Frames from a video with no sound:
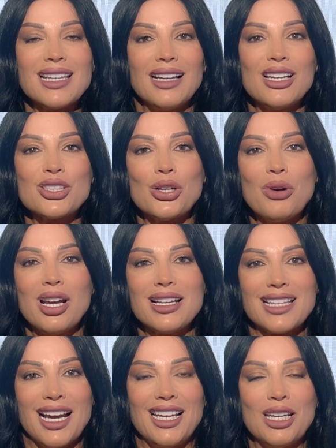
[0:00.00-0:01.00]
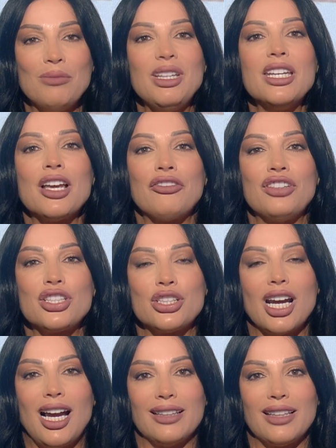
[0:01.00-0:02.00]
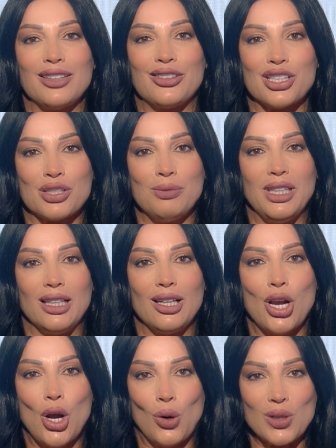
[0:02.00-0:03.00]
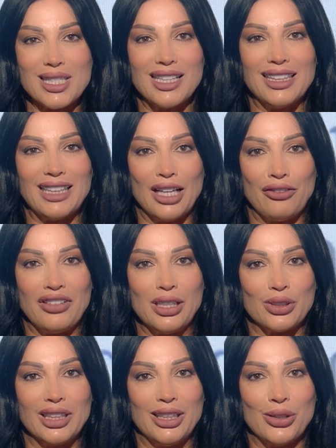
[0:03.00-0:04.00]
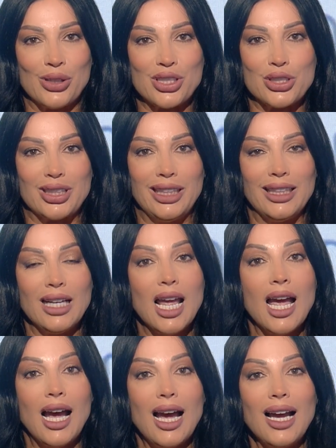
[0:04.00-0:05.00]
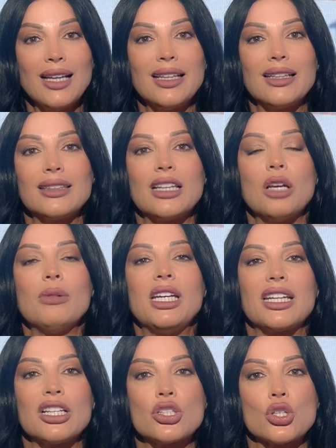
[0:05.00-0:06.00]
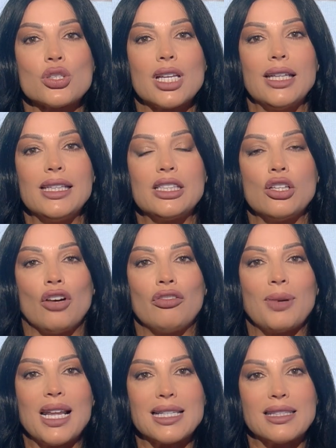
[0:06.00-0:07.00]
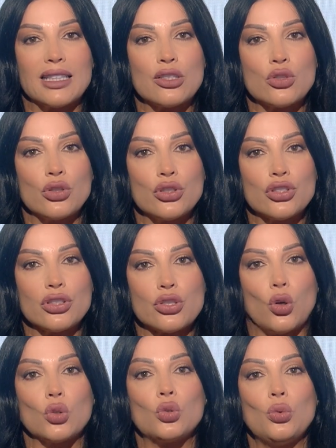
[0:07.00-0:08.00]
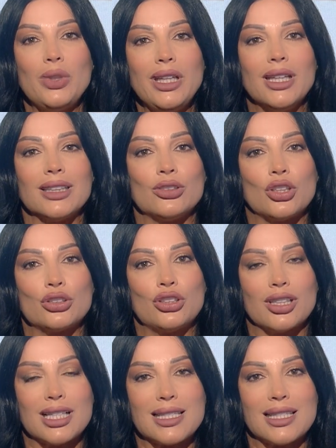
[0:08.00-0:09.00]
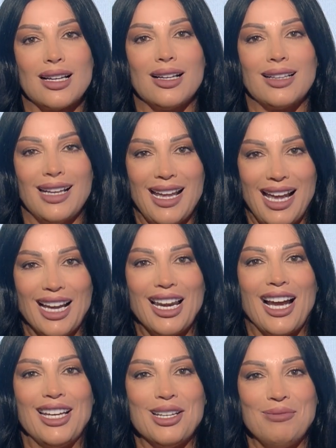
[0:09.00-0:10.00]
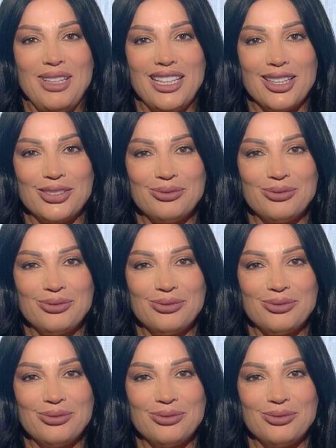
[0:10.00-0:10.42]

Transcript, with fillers: على جوائز عالمية في جراحة التجميل وسنة 2022 أعلنت American Society of Plastic Surgeons عضوية دكتور نصار العالمية